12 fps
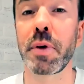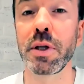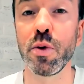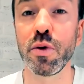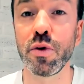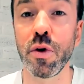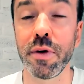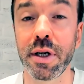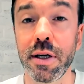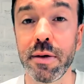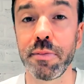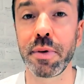
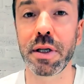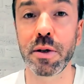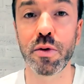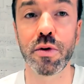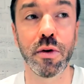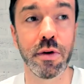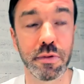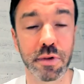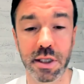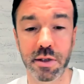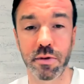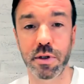продуктовые, продуктовые вот
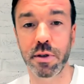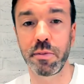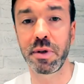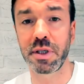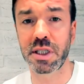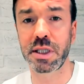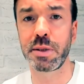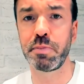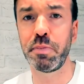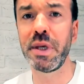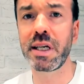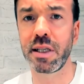эти вот э, с
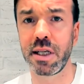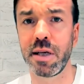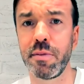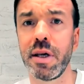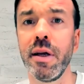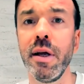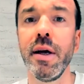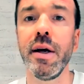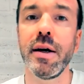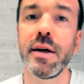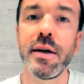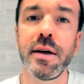пикалками
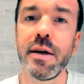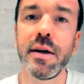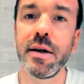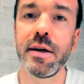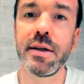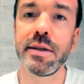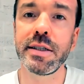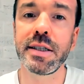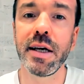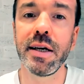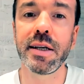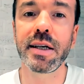э,
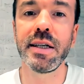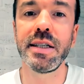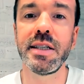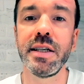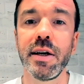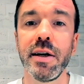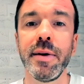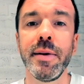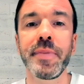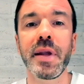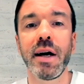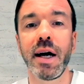стоят кассиры,
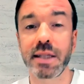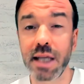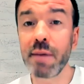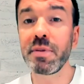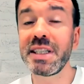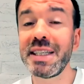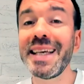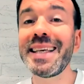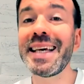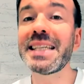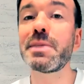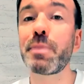а там, где
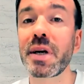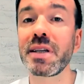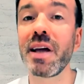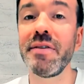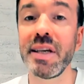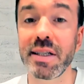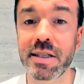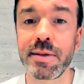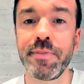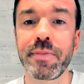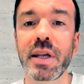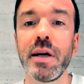есть продавец.
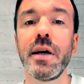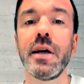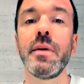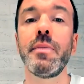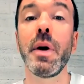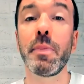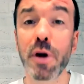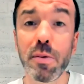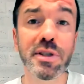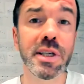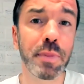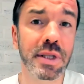Э,
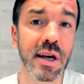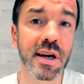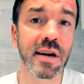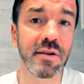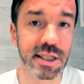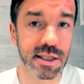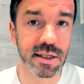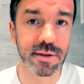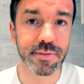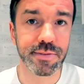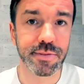попробуйте поторговаться,